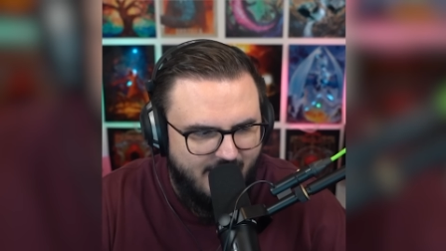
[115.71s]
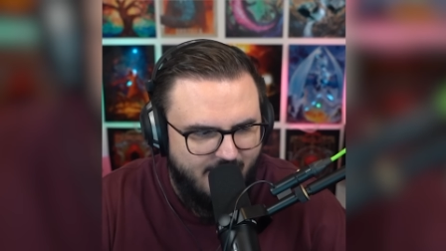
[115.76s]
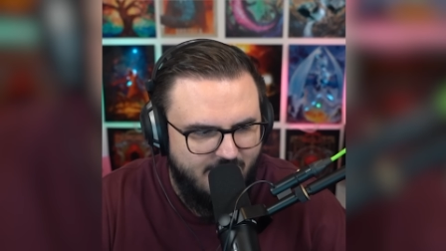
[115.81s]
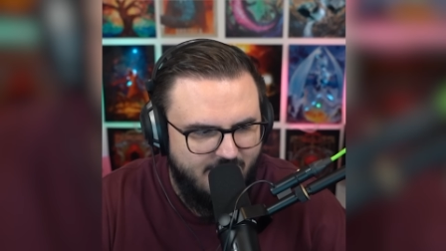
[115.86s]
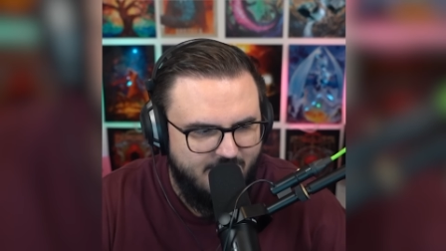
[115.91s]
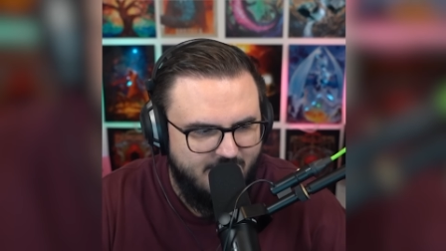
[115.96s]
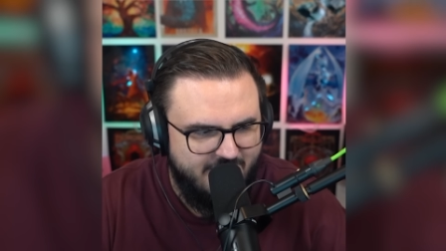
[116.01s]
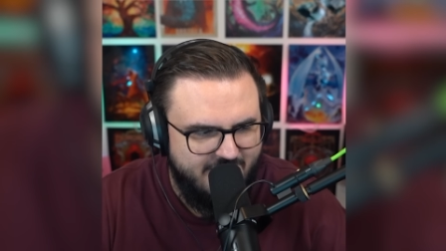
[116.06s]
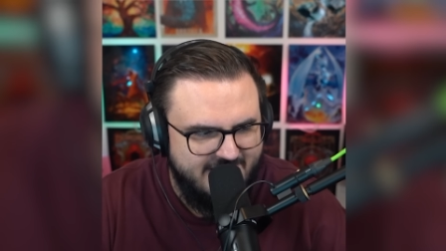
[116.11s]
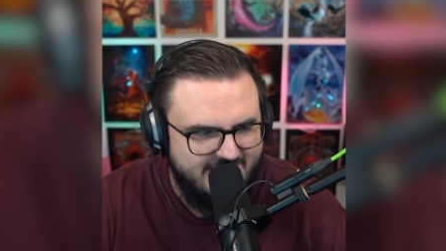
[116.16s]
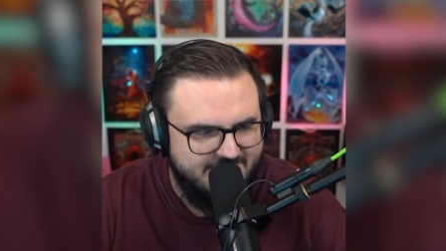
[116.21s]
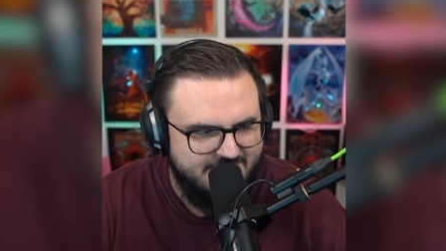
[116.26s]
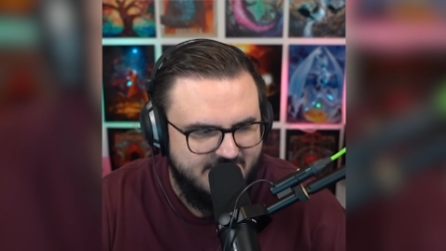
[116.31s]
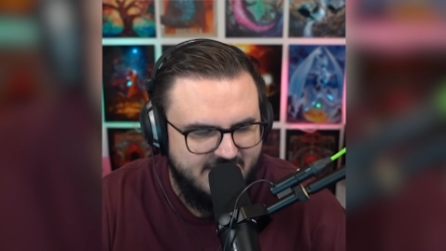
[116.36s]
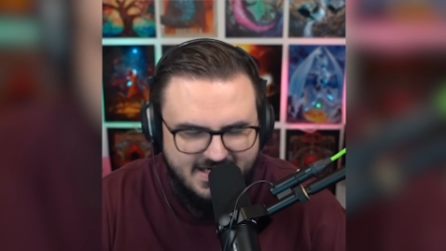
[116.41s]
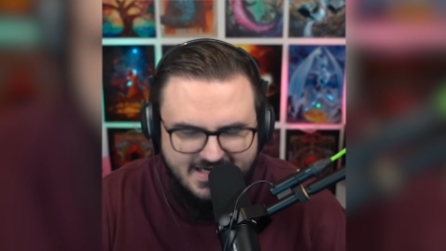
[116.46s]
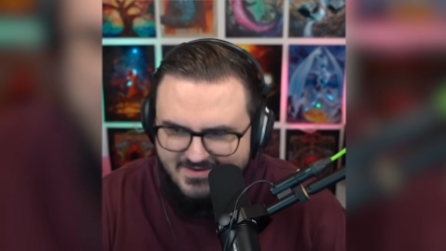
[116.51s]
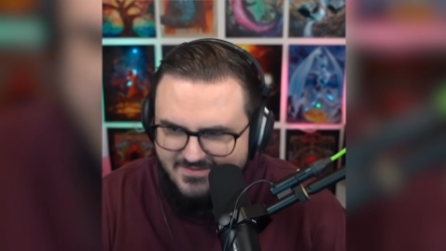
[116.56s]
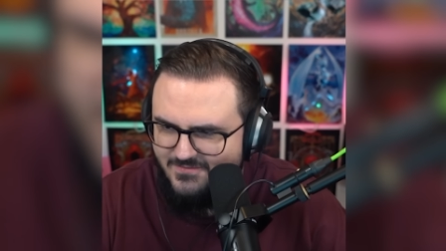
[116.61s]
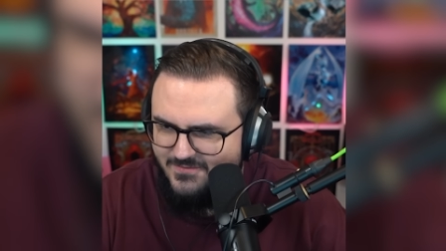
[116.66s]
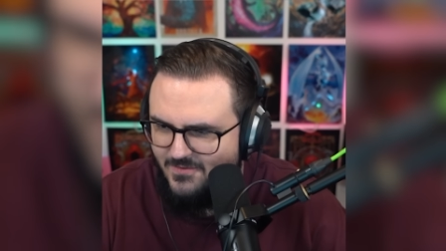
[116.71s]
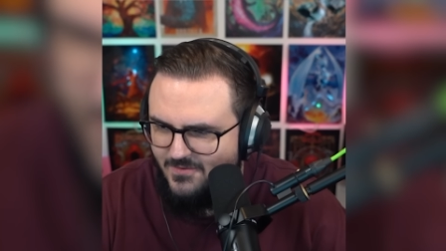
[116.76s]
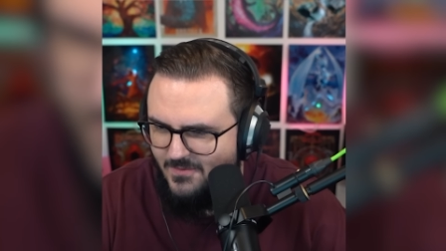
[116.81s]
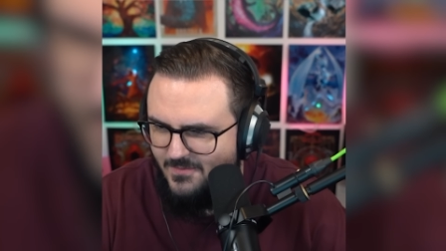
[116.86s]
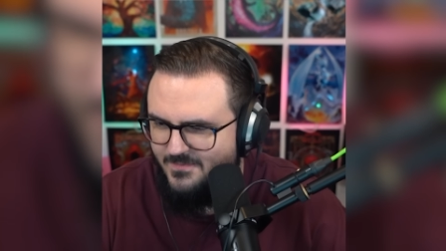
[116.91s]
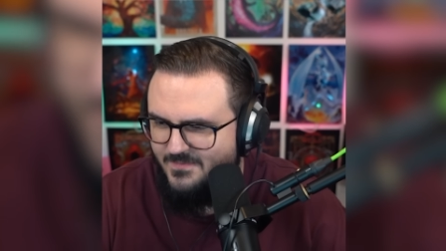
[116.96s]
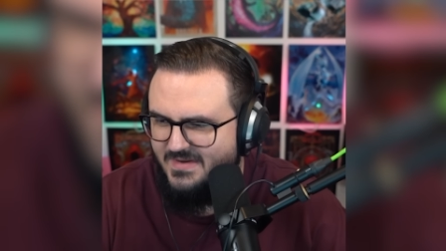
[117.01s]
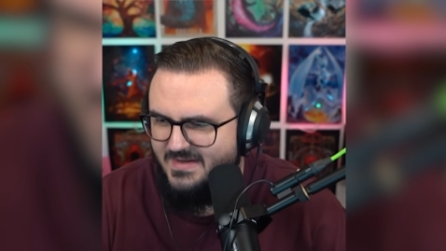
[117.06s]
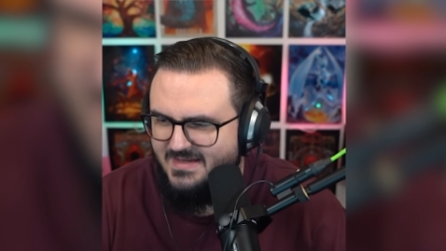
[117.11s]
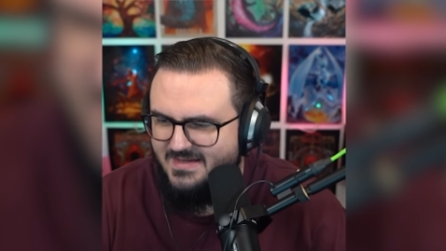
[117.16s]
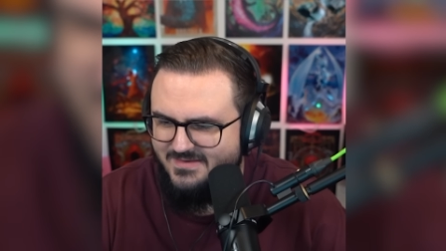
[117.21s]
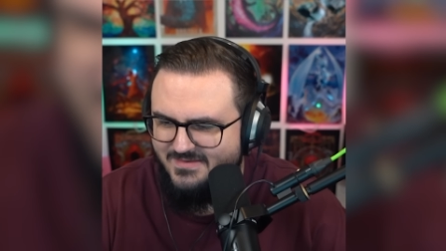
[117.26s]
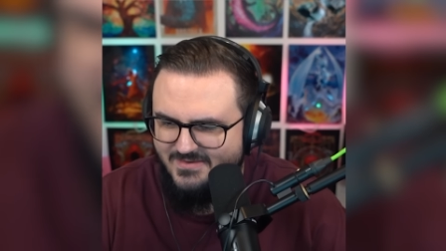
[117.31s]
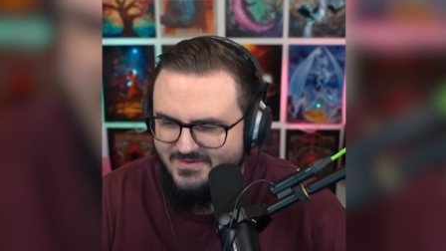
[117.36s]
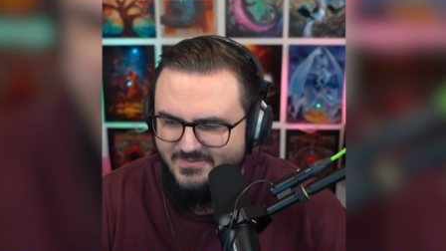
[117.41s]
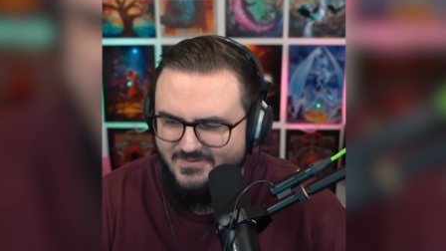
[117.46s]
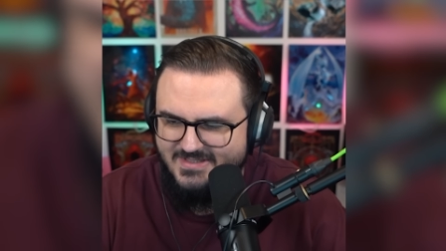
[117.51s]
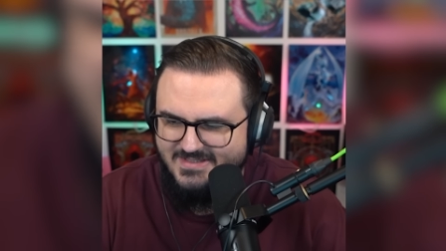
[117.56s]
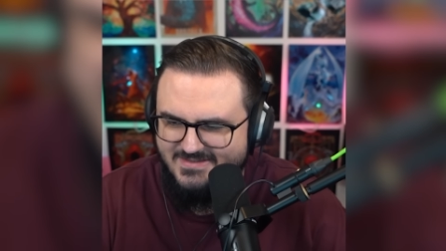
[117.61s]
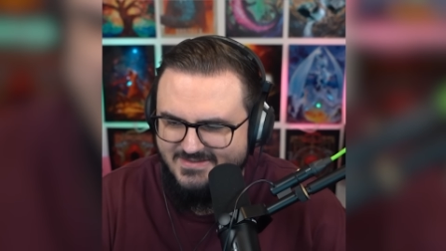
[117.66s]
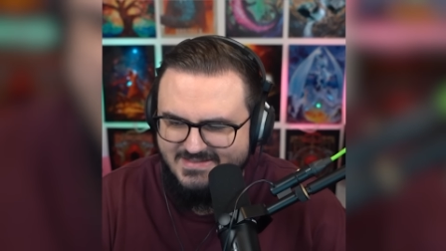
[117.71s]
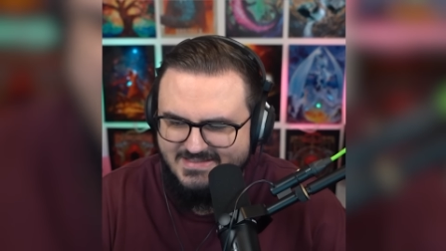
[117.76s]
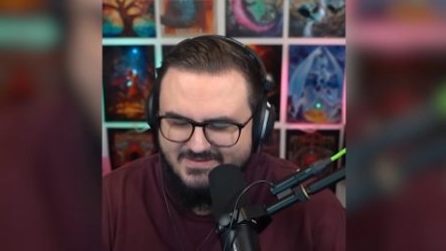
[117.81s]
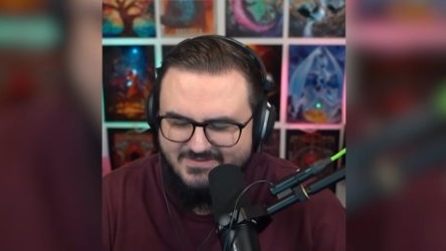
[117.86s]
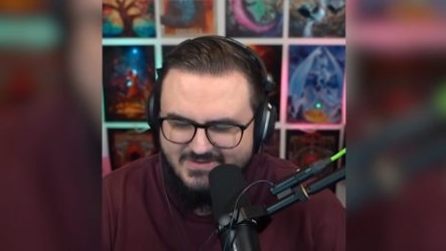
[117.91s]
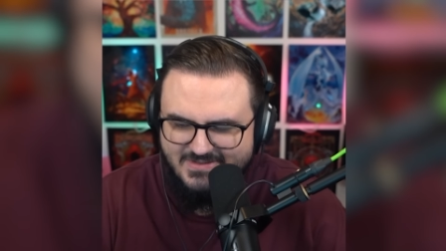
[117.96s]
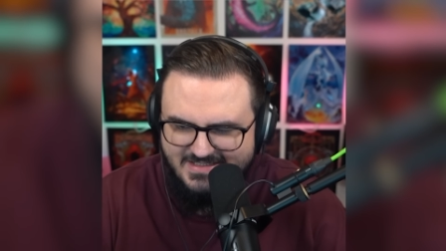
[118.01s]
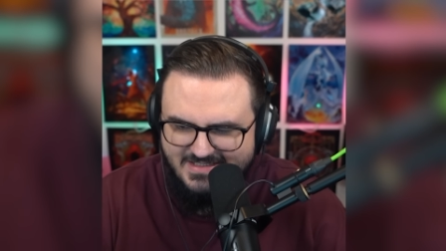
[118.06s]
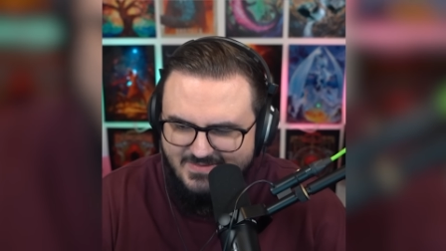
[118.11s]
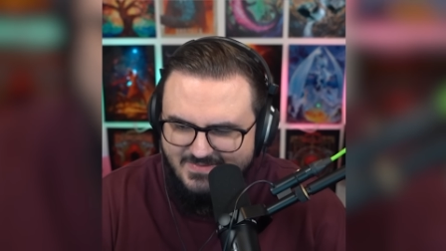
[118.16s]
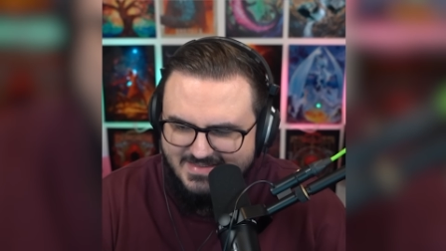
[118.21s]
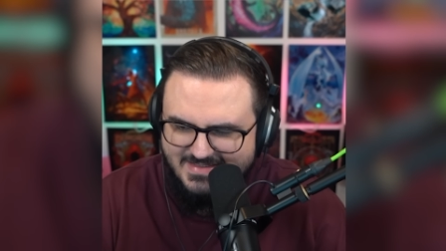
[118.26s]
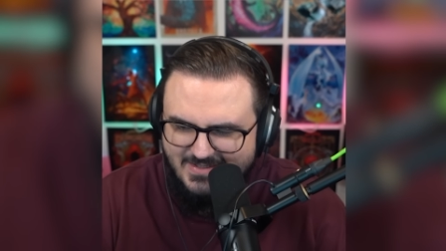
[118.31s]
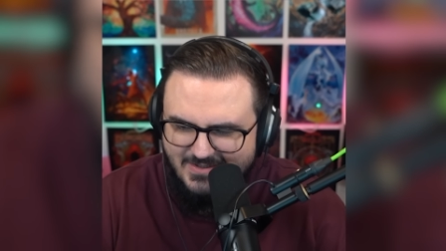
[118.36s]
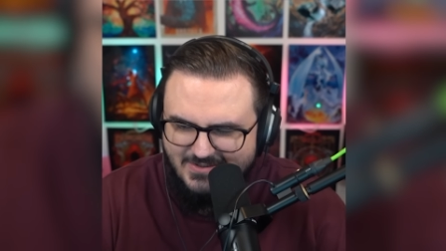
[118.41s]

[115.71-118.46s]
Aber immer wenn ich frage, warum Warum das ist, dann wird nicht mehr so